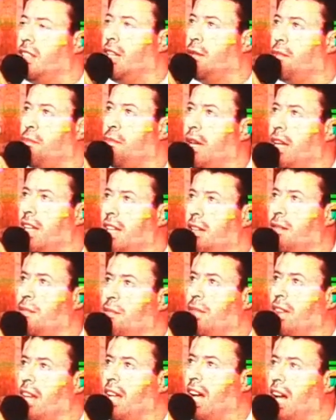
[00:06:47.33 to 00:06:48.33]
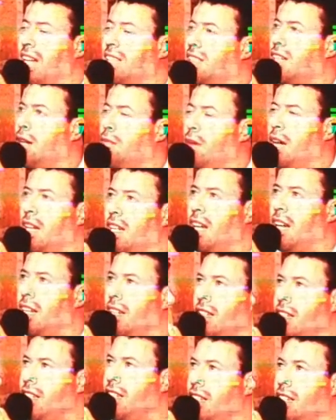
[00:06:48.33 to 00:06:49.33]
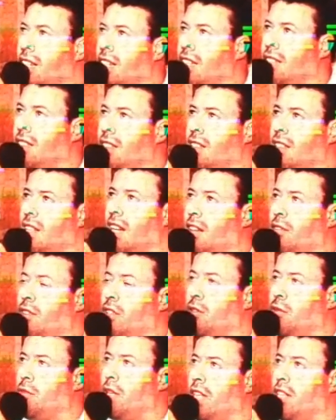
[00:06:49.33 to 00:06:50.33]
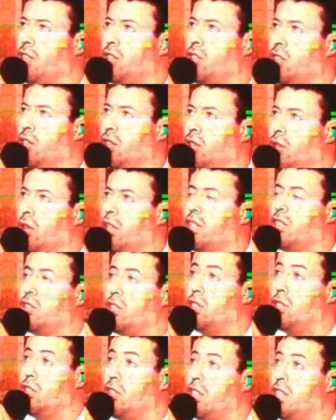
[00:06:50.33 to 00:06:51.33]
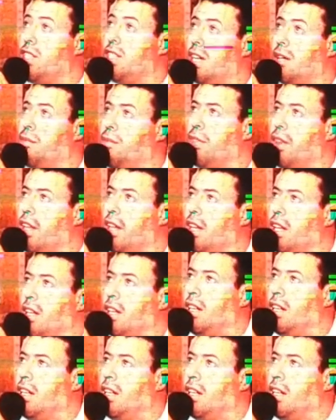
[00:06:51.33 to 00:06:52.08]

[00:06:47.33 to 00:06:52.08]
também a trabalhar incansavelmente, noite e dia,